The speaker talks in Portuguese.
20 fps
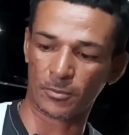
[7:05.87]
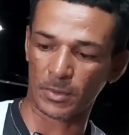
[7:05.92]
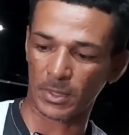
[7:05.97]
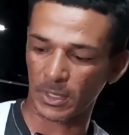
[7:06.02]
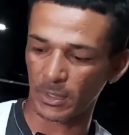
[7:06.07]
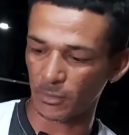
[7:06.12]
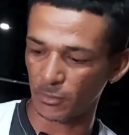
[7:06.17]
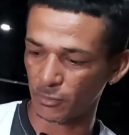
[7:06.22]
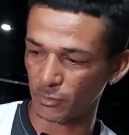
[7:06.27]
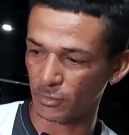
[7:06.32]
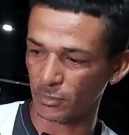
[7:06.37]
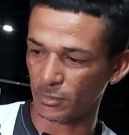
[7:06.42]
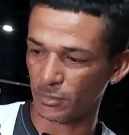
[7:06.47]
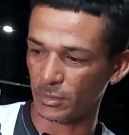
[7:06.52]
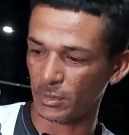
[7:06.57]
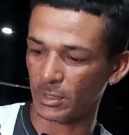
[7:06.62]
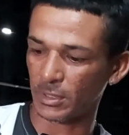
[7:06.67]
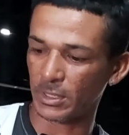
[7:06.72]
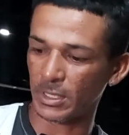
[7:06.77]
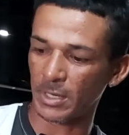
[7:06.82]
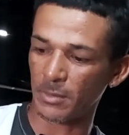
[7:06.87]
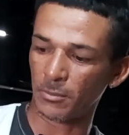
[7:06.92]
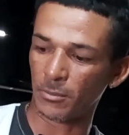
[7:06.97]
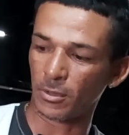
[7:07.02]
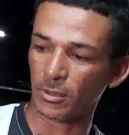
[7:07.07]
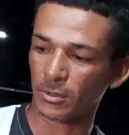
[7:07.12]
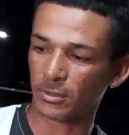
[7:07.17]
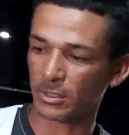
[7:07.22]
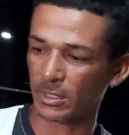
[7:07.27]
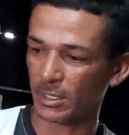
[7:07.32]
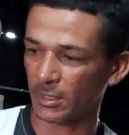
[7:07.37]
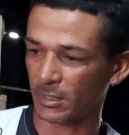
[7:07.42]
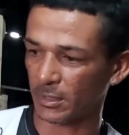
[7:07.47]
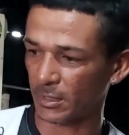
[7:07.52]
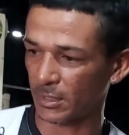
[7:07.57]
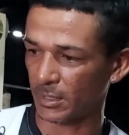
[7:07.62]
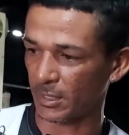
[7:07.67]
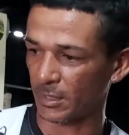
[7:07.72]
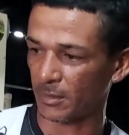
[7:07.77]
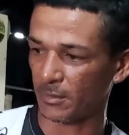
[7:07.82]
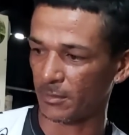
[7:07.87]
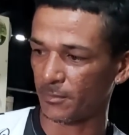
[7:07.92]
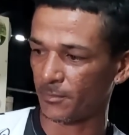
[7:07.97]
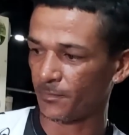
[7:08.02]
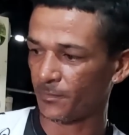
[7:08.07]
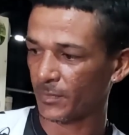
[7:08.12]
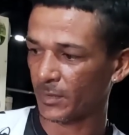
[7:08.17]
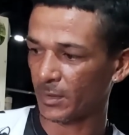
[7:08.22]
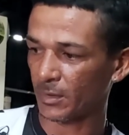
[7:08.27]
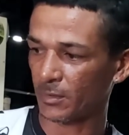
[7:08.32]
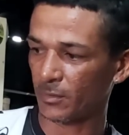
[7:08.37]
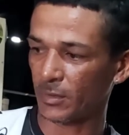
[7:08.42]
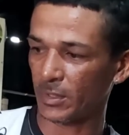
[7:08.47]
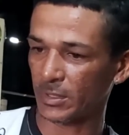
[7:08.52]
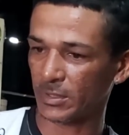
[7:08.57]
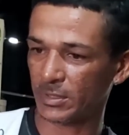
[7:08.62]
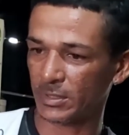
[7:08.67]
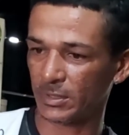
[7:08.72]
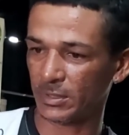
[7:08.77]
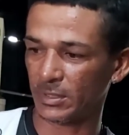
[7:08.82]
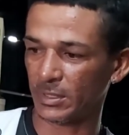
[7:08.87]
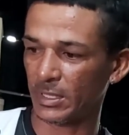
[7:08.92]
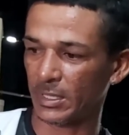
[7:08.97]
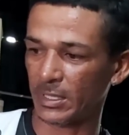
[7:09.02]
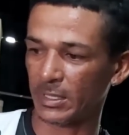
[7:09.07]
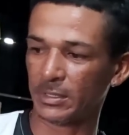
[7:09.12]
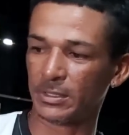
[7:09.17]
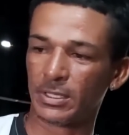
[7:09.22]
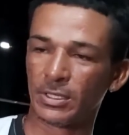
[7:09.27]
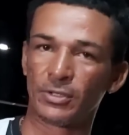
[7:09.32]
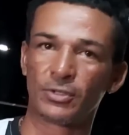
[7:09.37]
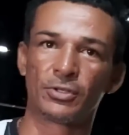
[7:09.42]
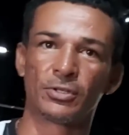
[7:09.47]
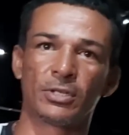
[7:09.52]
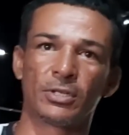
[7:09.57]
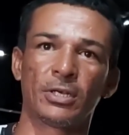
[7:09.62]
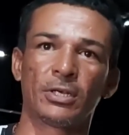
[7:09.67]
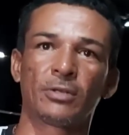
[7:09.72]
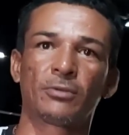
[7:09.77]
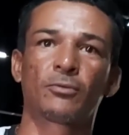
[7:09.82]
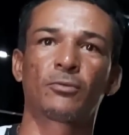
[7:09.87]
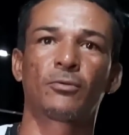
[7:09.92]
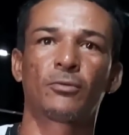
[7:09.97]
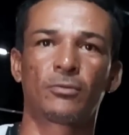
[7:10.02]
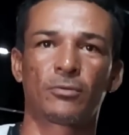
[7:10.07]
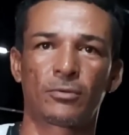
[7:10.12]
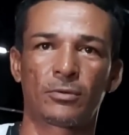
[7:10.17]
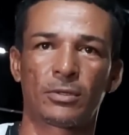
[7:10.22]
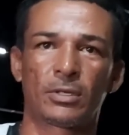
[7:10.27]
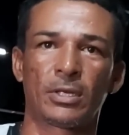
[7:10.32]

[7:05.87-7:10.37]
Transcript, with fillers: nem o pai. Eu, ninguém é melhor do que ninguém. Eu acho que ela tem direito